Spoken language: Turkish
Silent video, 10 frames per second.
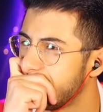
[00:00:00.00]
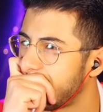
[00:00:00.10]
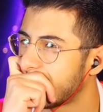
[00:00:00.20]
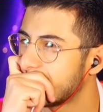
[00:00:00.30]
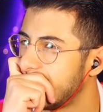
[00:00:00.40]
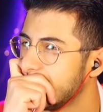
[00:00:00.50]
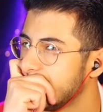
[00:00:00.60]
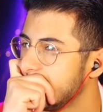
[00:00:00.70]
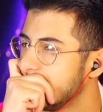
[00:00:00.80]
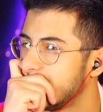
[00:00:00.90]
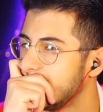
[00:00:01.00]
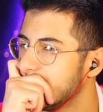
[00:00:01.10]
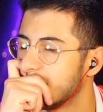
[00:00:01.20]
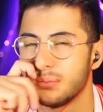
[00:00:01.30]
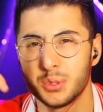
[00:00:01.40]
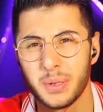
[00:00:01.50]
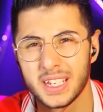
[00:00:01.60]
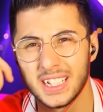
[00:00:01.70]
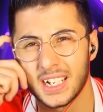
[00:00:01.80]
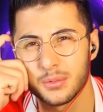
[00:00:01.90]
Remarks are indistant. Bu
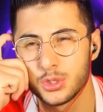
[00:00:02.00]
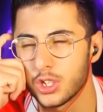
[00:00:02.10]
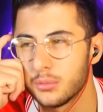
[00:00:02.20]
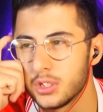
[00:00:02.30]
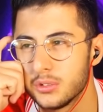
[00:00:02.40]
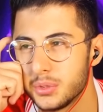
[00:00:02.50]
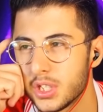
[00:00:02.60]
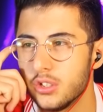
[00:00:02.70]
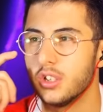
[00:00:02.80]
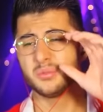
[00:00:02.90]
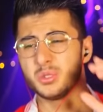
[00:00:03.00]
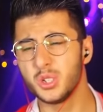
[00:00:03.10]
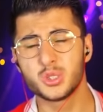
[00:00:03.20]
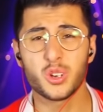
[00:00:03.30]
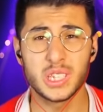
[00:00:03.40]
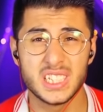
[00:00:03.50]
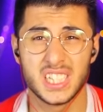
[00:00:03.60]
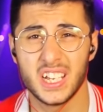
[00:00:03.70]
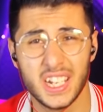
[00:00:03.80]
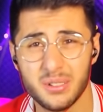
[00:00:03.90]
pek yardımcı olamıyor gibi bir şey diyor. Bu diyor çok da
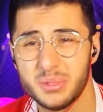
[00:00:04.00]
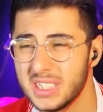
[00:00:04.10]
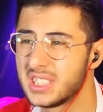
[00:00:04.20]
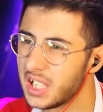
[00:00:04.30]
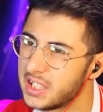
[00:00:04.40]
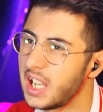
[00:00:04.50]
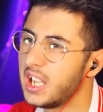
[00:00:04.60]
işe yarayan bir şey